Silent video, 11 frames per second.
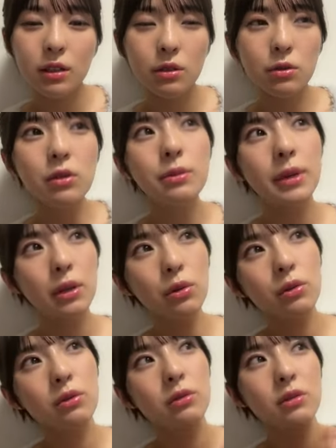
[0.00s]
魚沼
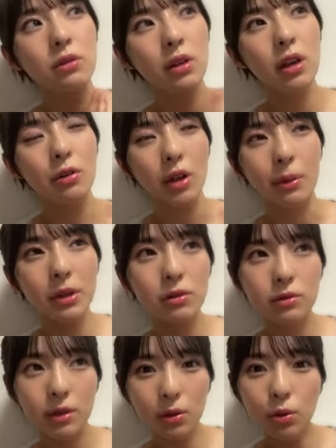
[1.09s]
のこれ結構山の
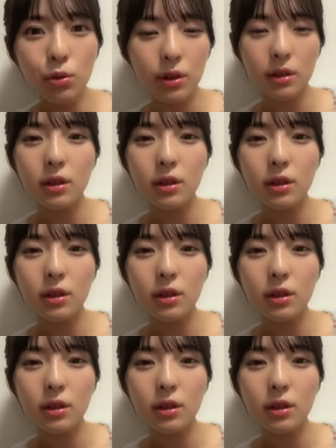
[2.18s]
上の方だっ